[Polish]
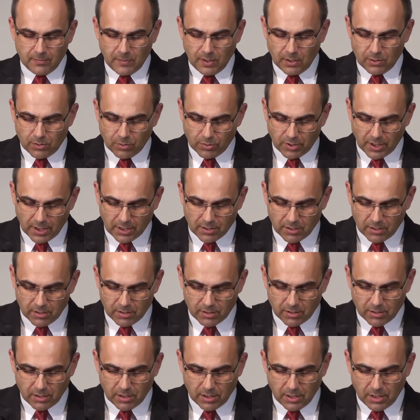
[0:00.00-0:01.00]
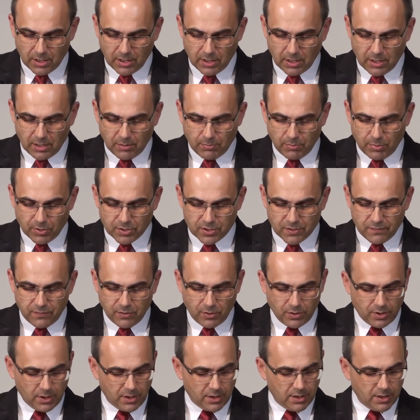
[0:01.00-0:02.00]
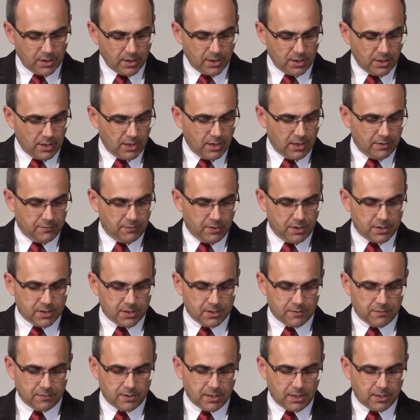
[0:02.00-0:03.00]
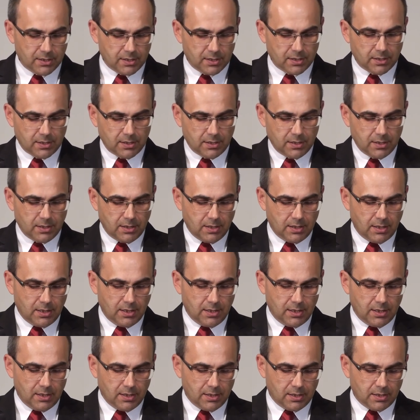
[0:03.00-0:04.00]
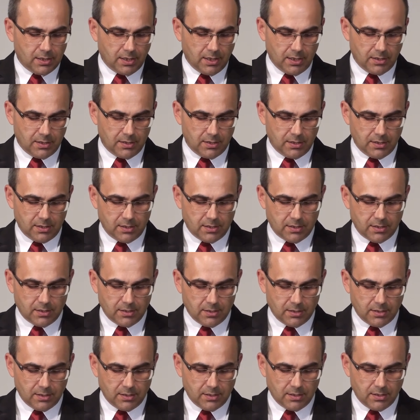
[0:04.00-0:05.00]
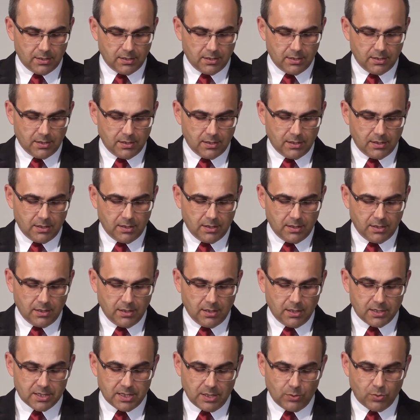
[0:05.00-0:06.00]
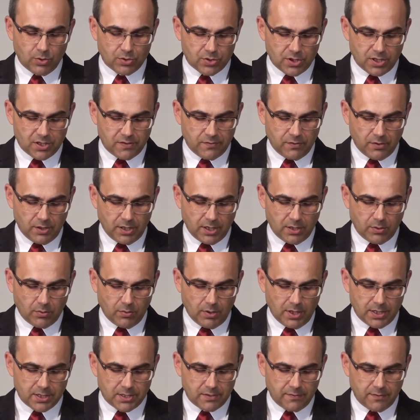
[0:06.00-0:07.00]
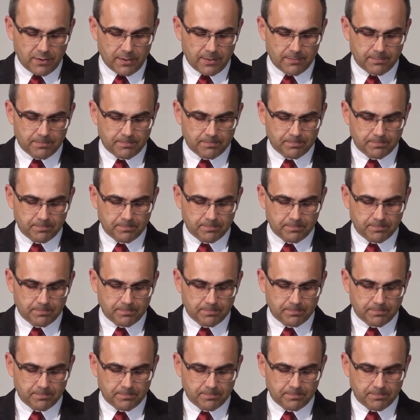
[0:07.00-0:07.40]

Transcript: drugiego po swojej lewicy, wtedy, kiedy założy swoje królestwo.